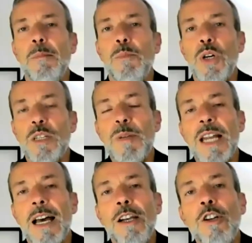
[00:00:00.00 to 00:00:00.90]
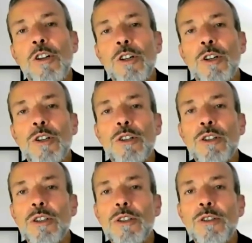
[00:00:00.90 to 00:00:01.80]
Pues mira,
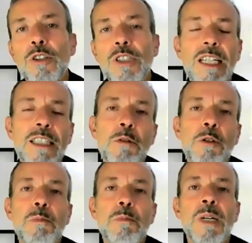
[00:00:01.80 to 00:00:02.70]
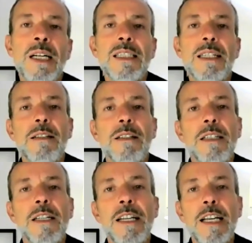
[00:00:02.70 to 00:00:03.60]
los dos adjetivos más
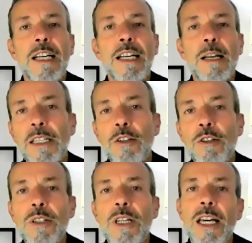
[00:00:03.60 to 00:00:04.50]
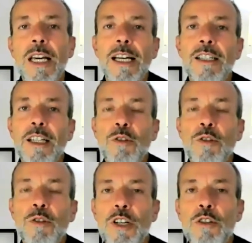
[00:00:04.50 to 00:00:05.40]
repetidos en
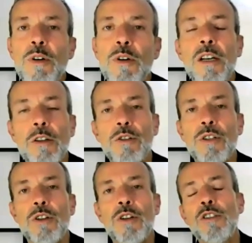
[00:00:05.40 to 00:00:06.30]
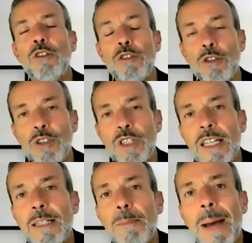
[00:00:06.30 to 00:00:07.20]
estas ocasiones suelen ser dos, son esos
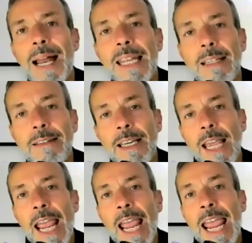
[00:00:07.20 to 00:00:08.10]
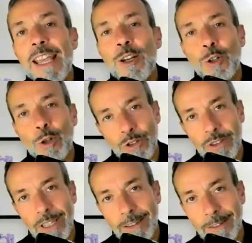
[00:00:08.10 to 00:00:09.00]
dos, que es valiente e
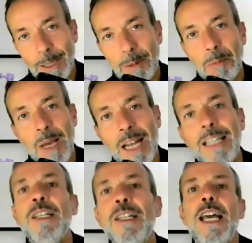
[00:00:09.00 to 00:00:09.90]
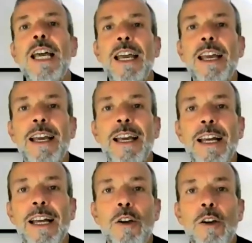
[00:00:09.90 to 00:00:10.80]
inconsciente, ¿vale?
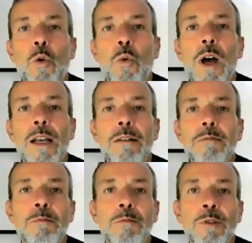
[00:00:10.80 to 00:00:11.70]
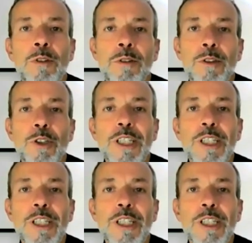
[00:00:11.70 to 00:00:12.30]
Eh, lo cual mm, no